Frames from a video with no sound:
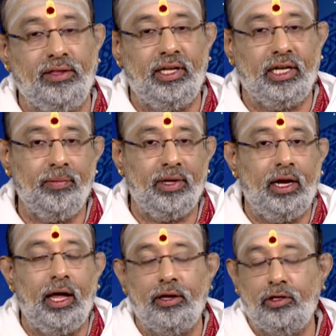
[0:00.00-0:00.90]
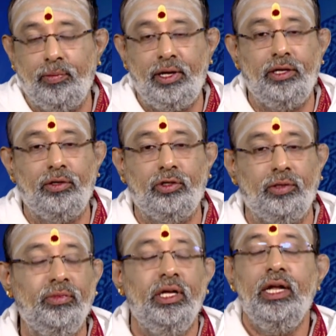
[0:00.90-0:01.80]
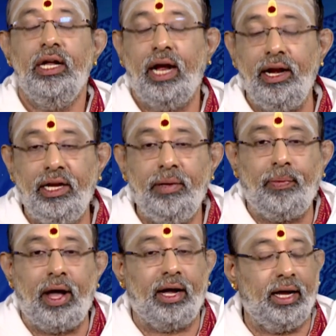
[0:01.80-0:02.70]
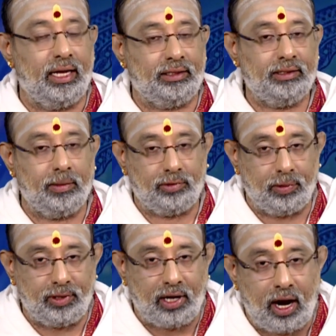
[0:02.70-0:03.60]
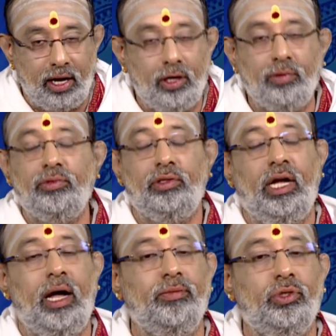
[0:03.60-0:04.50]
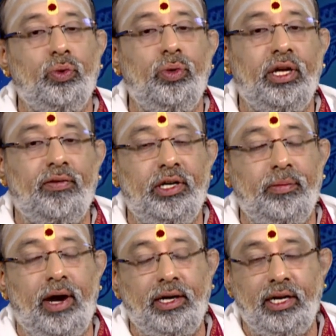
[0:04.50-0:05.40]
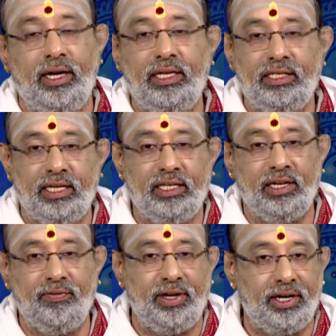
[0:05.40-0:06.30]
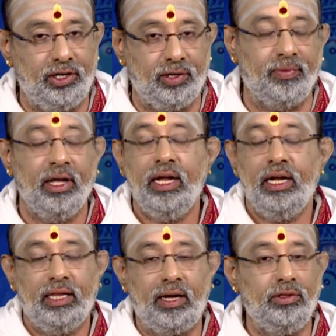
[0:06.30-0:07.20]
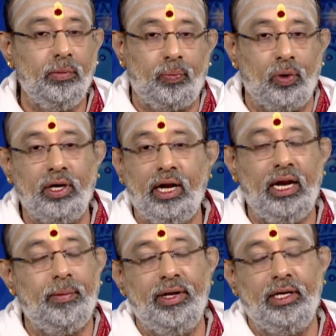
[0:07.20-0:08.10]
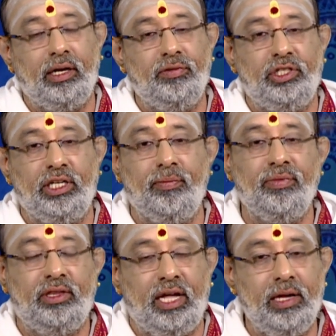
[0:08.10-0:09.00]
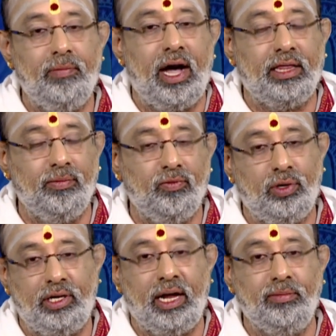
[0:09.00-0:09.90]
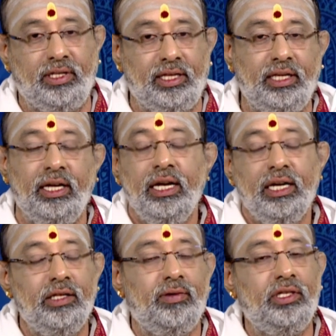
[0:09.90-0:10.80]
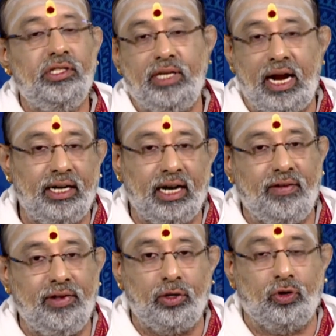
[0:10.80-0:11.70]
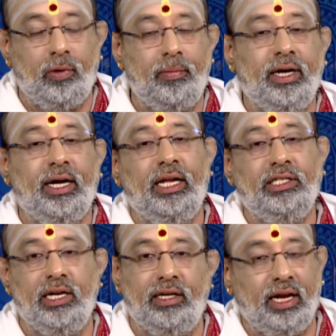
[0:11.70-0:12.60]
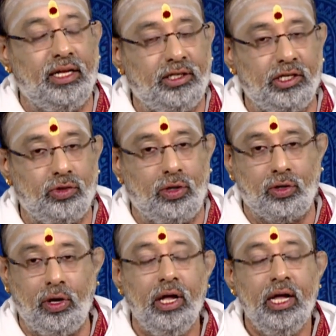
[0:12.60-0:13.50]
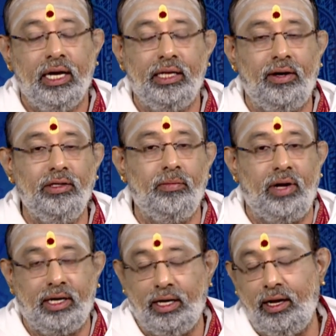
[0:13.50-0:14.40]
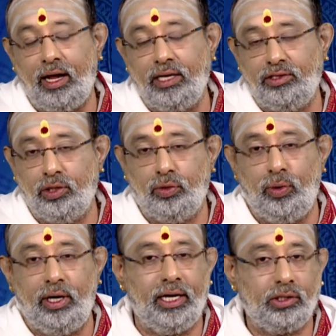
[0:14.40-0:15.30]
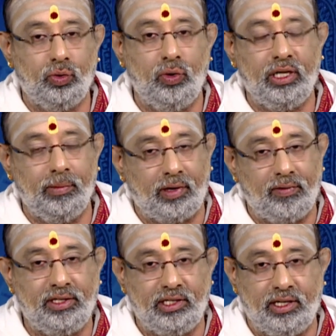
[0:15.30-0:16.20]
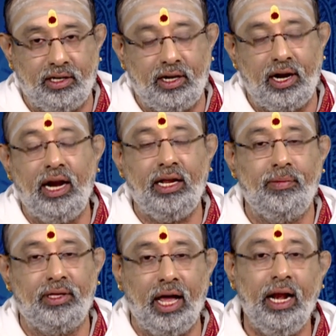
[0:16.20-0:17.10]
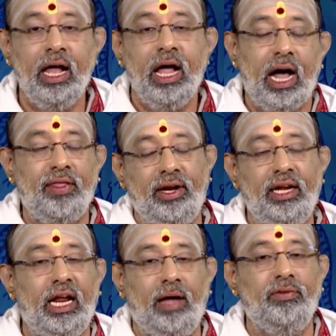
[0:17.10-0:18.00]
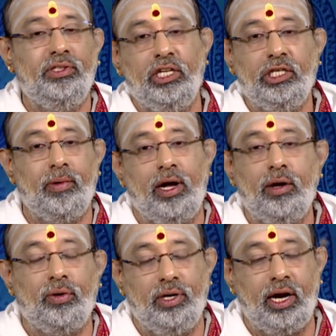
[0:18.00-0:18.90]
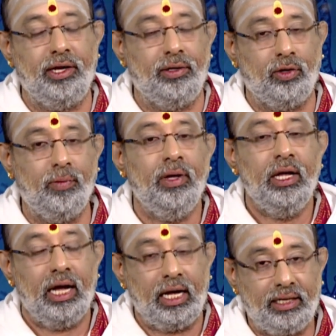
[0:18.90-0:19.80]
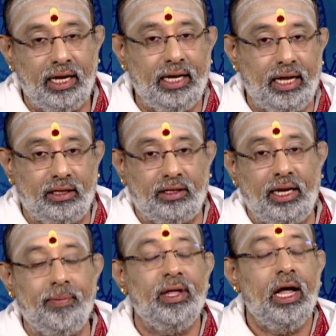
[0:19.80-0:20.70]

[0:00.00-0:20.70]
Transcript: சந்தேகம் எல்லாருக்குமே இருக்கும் கண்டிப்பாக குறிப்பாக ரத்தசப்தமி நாளிலும் நாம் சூரிய வழிபாட்டினை செய்ய வேண்டும் அதாவது பொங்கல் அப்படிங்கிற விஷயம் தை மாதம் ஒன்றாம் தேதி இது வந்து ஸ்டாண்டர்டாகவே இருக்கும் மகர சங்கராந்தின்னு சொல்கிறோம் அதாவது மகர ராசிக்குள்ளே சூரியன் பிரவேசிக்கின்ற நாள் என்பதால் அதனை நாம் விசேஷமாக கொண்டாடுகிறோம் அதே நேரத்தில்